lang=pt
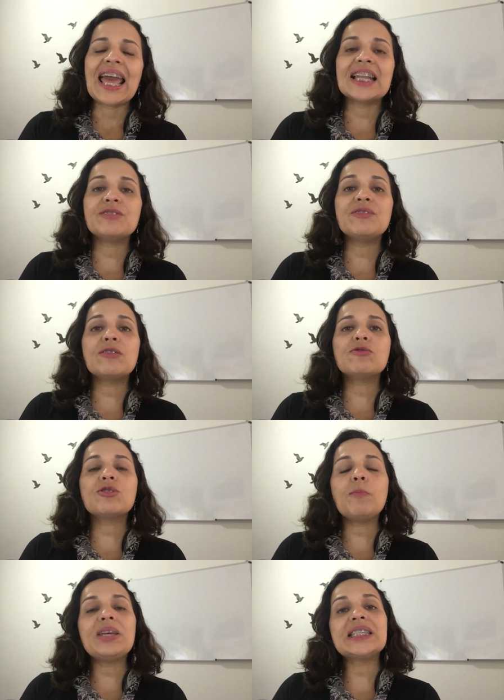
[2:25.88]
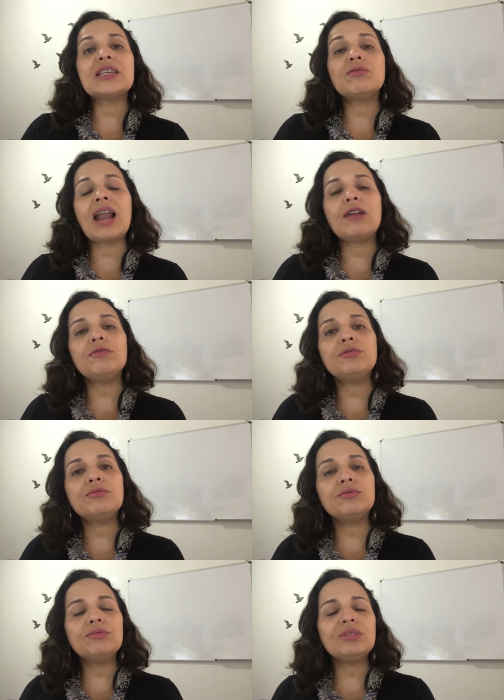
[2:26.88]
elas ficam só pensando lá no
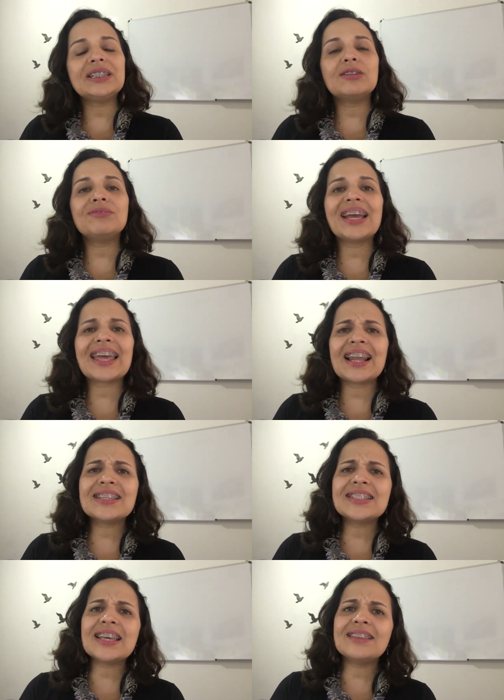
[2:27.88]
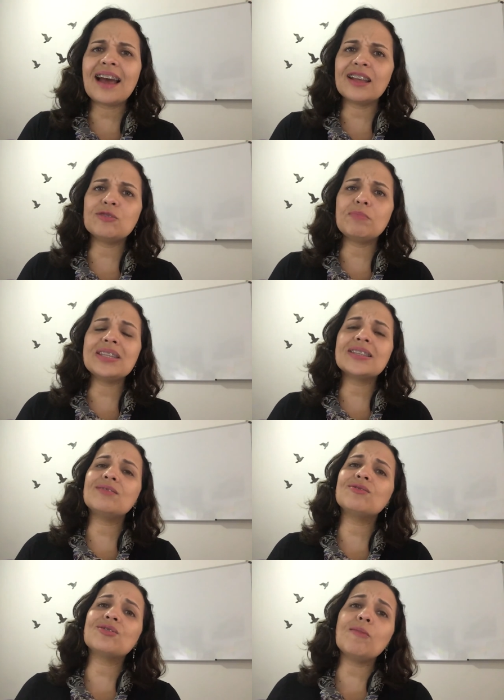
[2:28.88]
futuro, então vem aquela ansiedade,
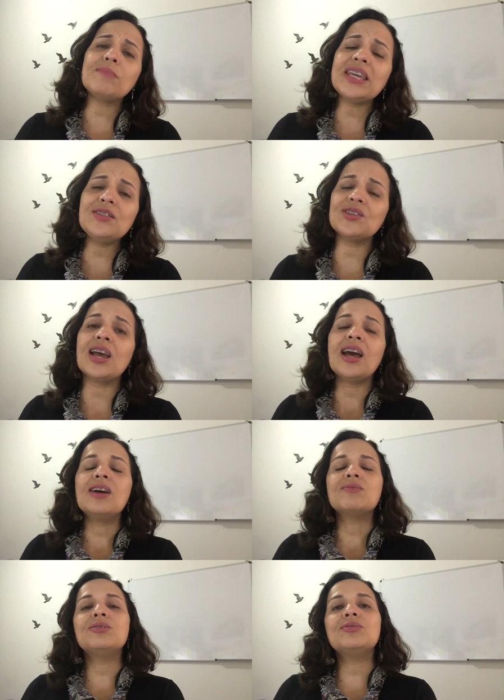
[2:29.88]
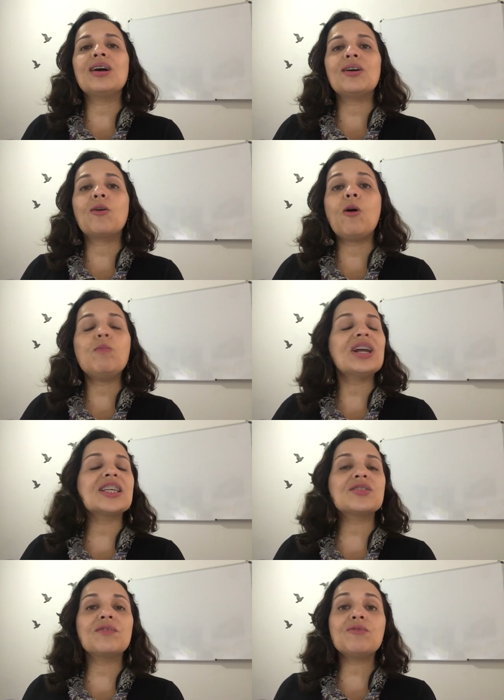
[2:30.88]
pensando somente quando, como
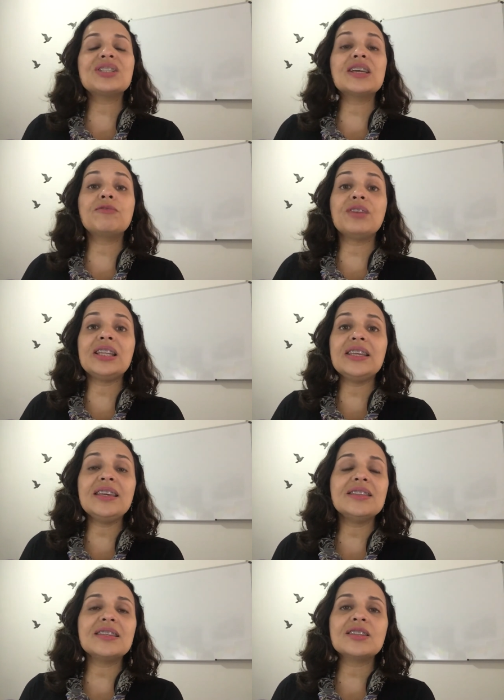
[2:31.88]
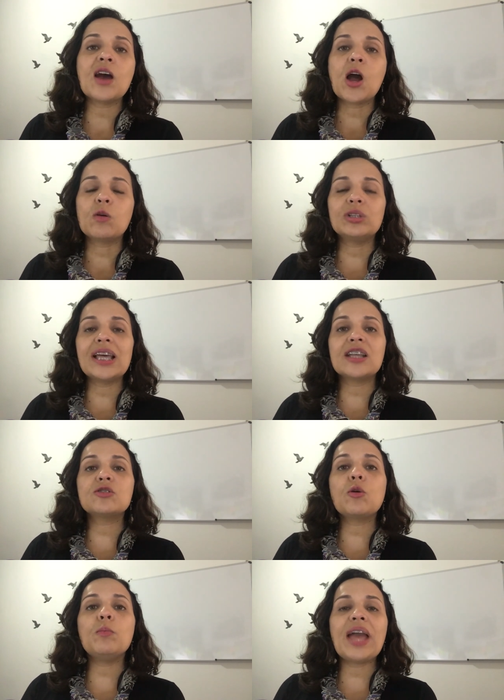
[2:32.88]
elas vão ser felizes quando elas
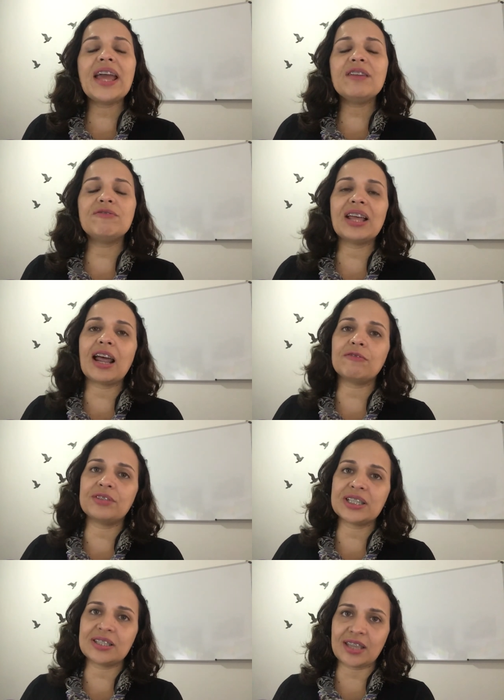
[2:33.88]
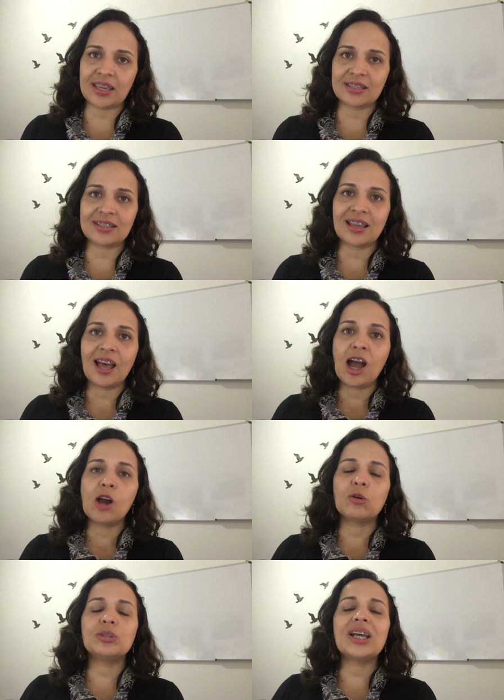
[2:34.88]
souberem falar francês.
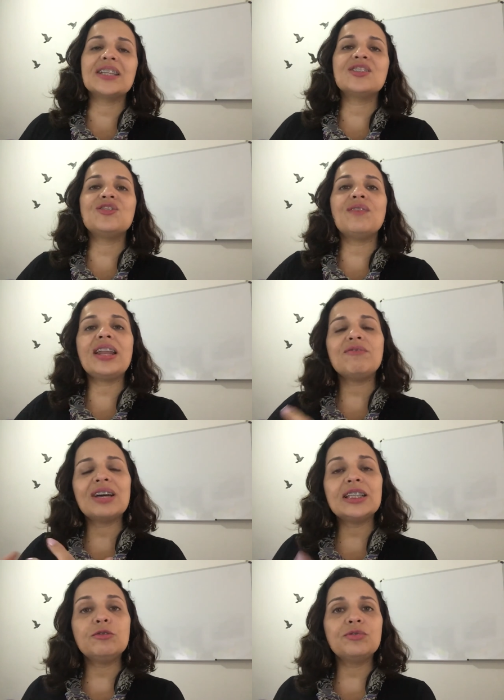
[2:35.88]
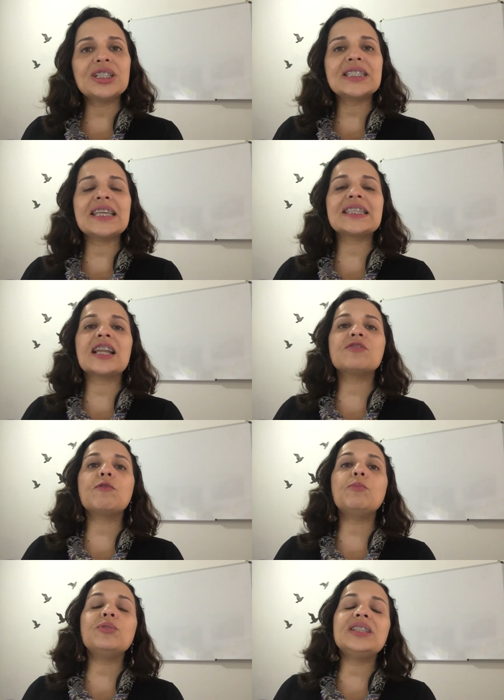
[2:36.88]
Quando elas estiverem falando francês, elas
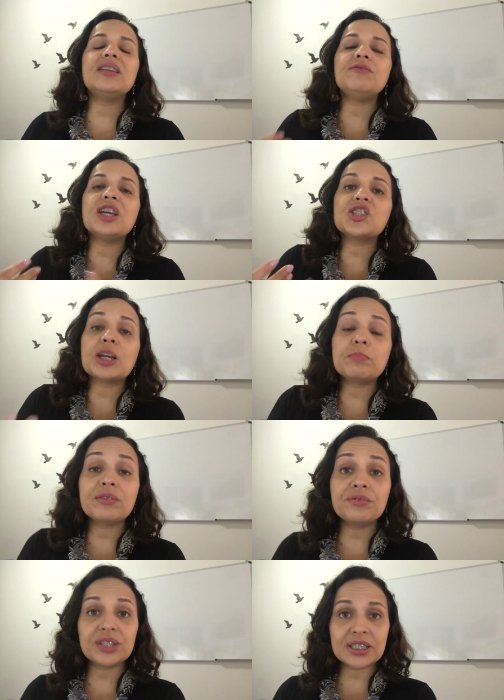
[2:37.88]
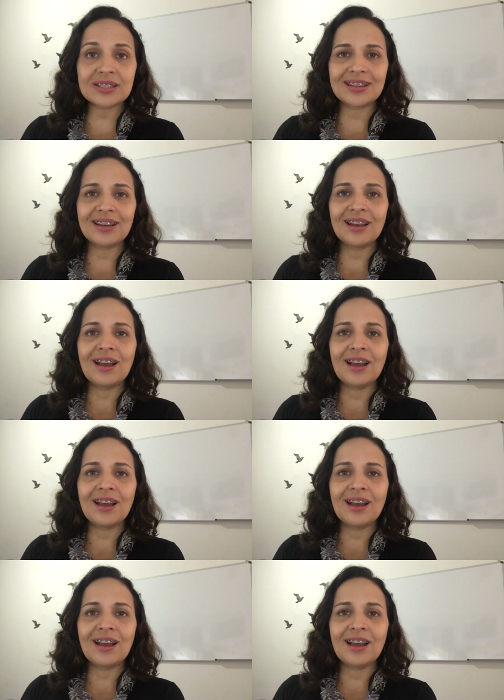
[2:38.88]
vão poder viajar para a França.